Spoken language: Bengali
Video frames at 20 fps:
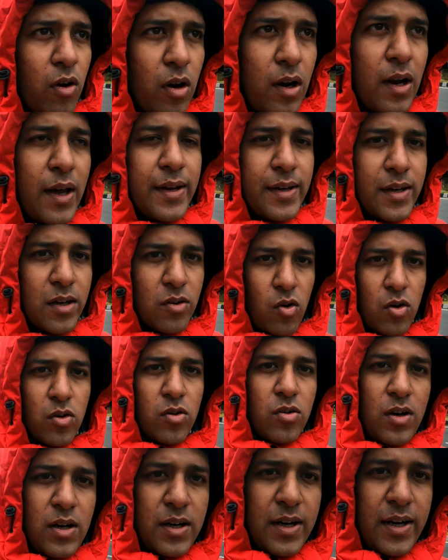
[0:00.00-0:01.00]
অনলাইনে
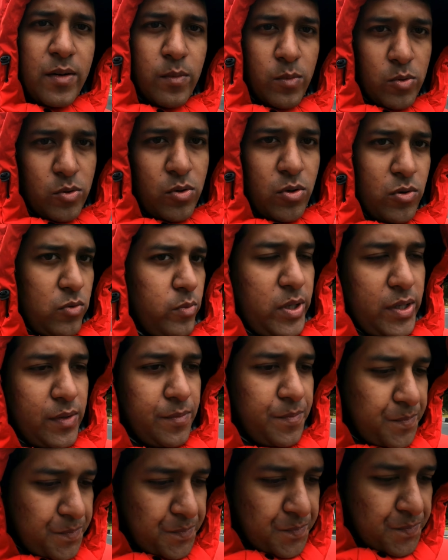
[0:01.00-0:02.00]
গন্ডোলা রাইড বুক করবেন
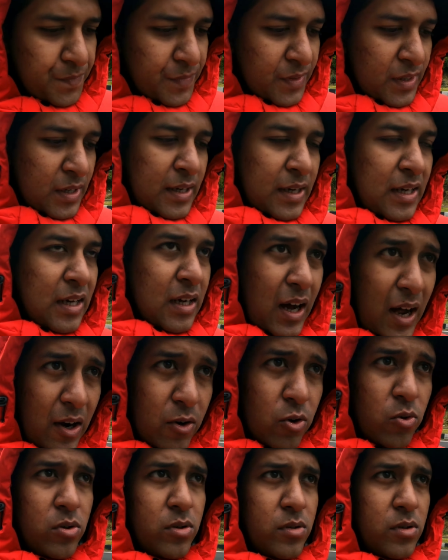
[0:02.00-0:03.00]

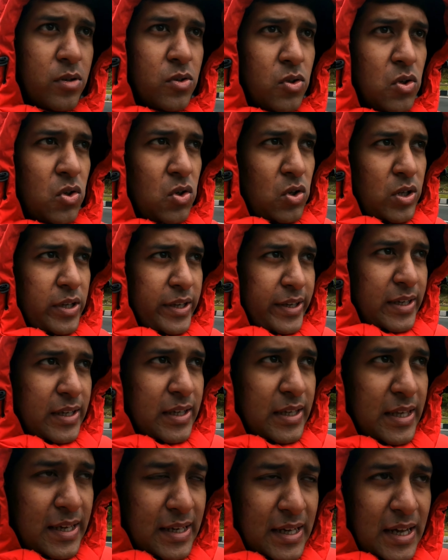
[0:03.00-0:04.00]
কারণ
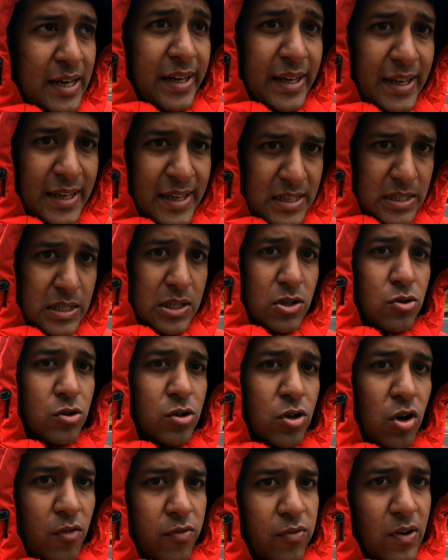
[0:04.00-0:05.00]
এখানে এসে যদি
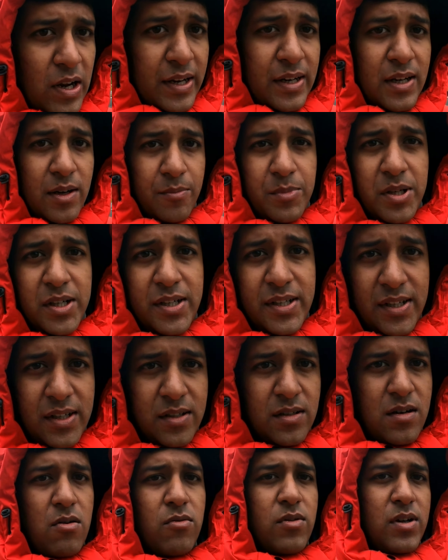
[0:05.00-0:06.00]
অফলাইনে আপনি টিকিট
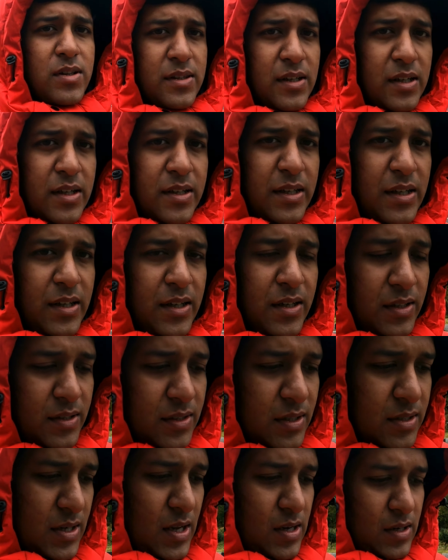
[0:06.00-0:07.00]
কাউন্টার থেকে টিকিট
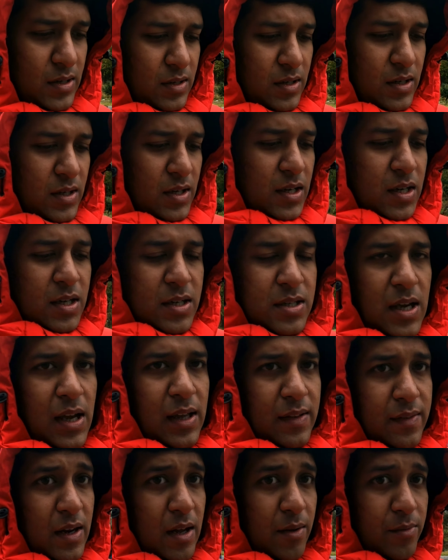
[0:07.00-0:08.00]
নিতে চান
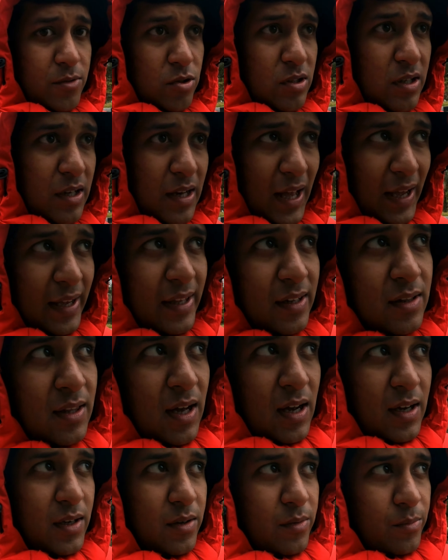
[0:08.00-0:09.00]
সেক্ষেত্রে যদি লাইন
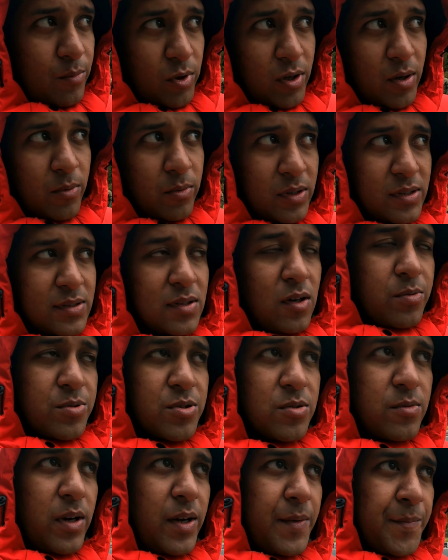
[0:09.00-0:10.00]
থাকে মোটামুটি সব
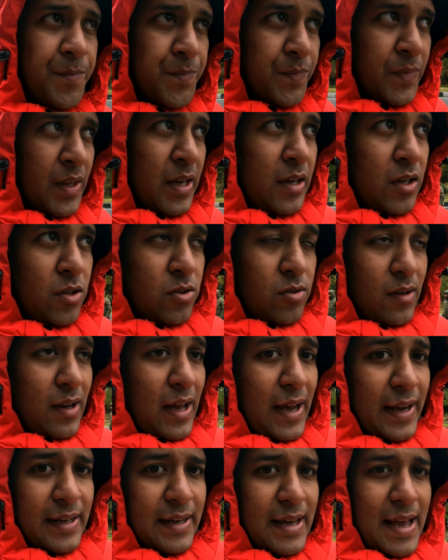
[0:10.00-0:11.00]
সময় তো
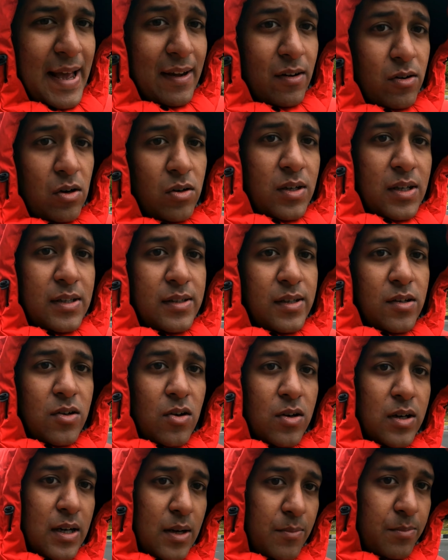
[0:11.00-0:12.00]
লাইনে এক ঘন্টা দেড়
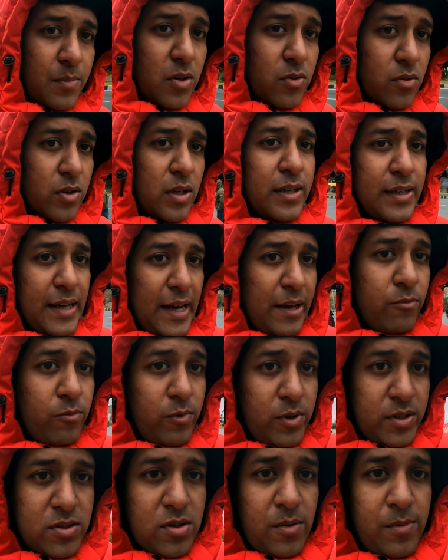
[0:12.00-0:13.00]
ঘন্টা আপনার ওখানে টাইম
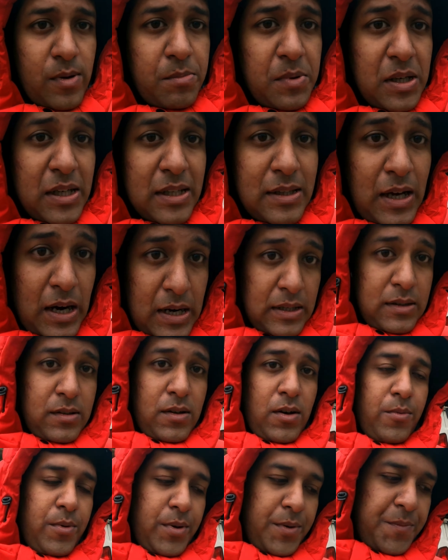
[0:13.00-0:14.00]
ওয়েস্ট হবে আপনাকে দাঁড়াতে
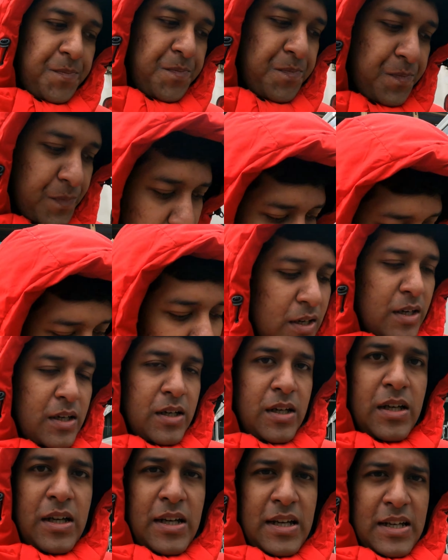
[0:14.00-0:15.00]
হবে
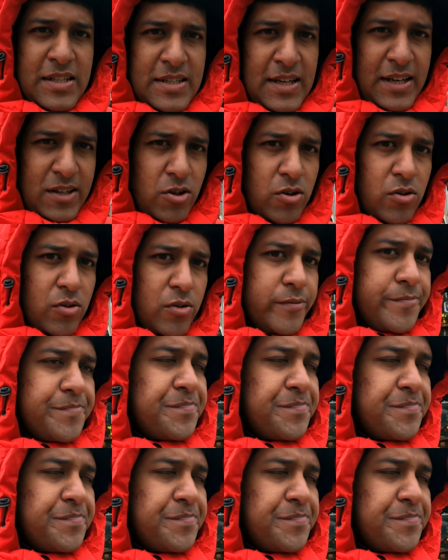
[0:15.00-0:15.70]
সেই জন্য